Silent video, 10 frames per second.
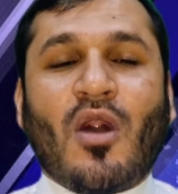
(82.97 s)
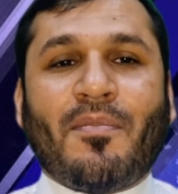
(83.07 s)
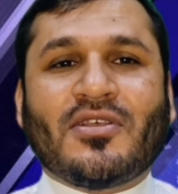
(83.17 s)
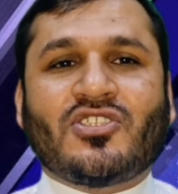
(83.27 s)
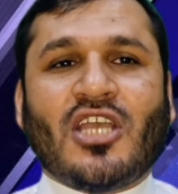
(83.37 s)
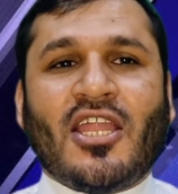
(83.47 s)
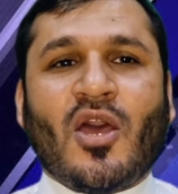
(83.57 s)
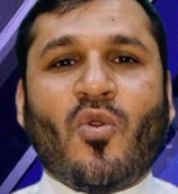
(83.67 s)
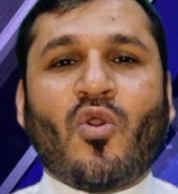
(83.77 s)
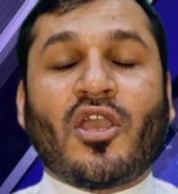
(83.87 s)
वापस जाना
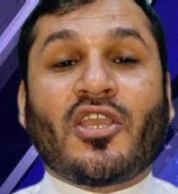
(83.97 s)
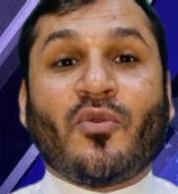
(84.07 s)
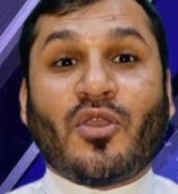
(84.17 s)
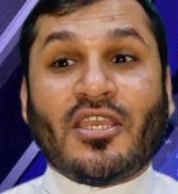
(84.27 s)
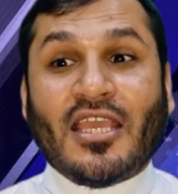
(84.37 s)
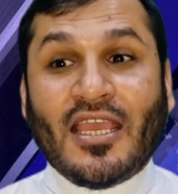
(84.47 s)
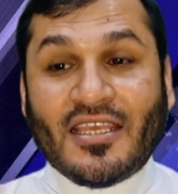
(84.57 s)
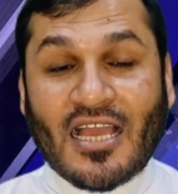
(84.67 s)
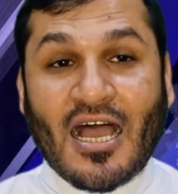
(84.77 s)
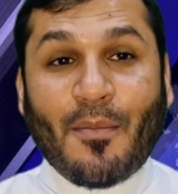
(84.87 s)
होगा क्योंकि ये
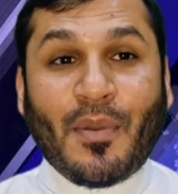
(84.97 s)
यहाँ